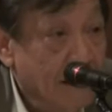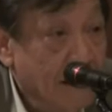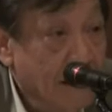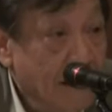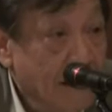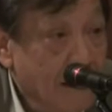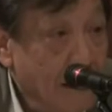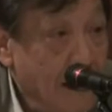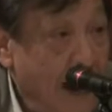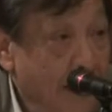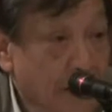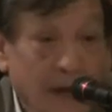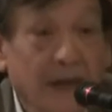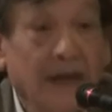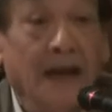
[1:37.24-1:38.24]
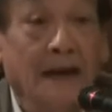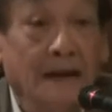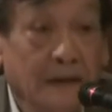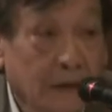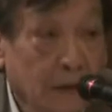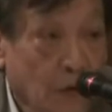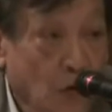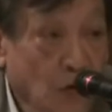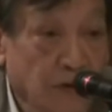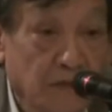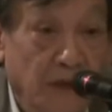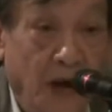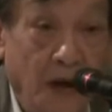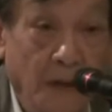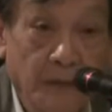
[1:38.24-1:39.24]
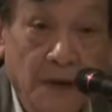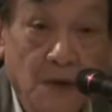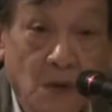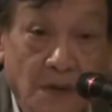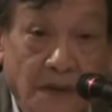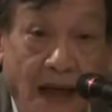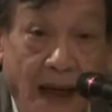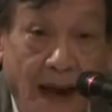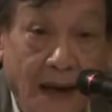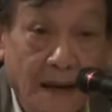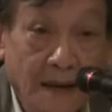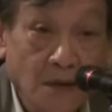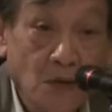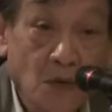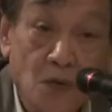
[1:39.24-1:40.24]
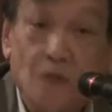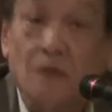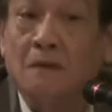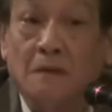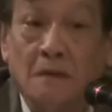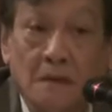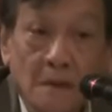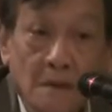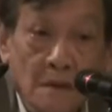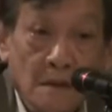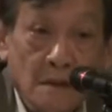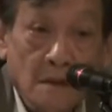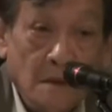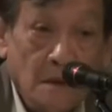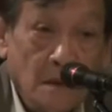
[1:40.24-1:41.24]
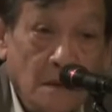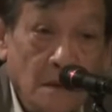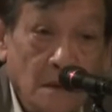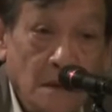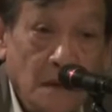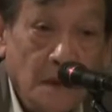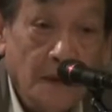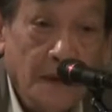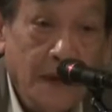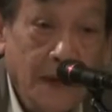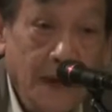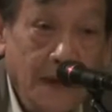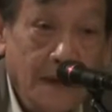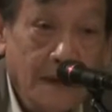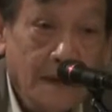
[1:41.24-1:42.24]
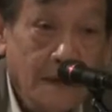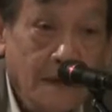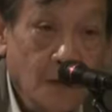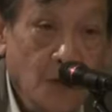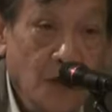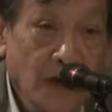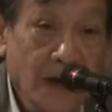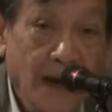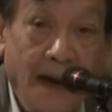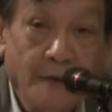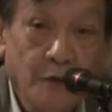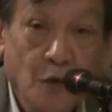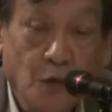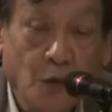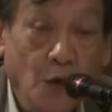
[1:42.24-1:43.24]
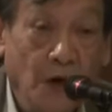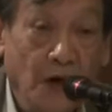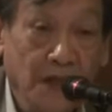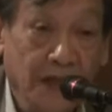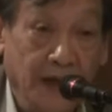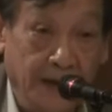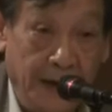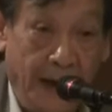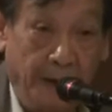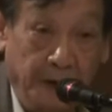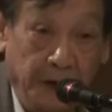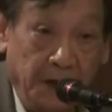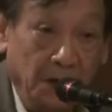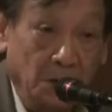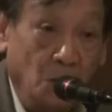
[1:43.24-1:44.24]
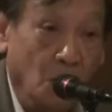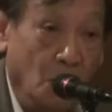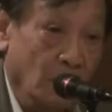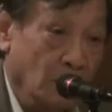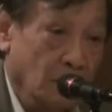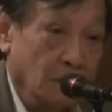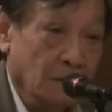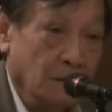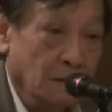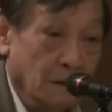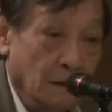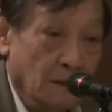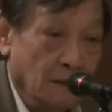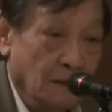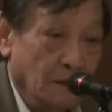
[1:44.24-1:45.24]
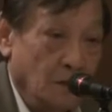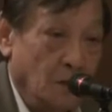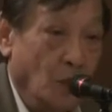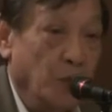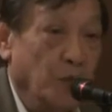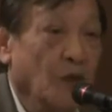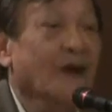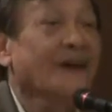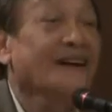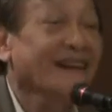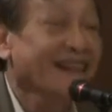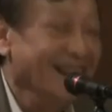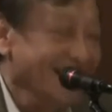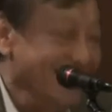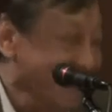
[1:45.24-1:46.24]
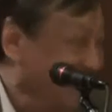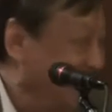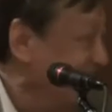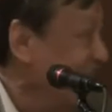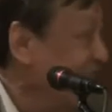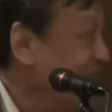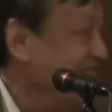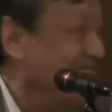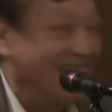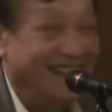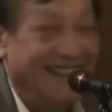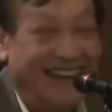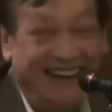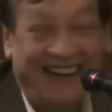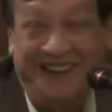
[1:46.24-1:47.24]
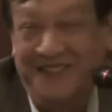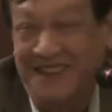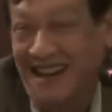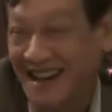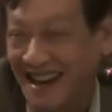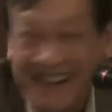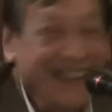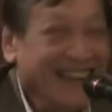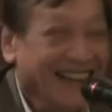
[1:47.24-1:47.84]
นะก็กลายเป็นเนี่ย คุณสมัครก็เป็นลูกจ้าง ก็ถูกนะพูดง่ายๆพูดพูดกันหยาบๆก็คือถูก ถูกผมไม่อยากใช้คำว่า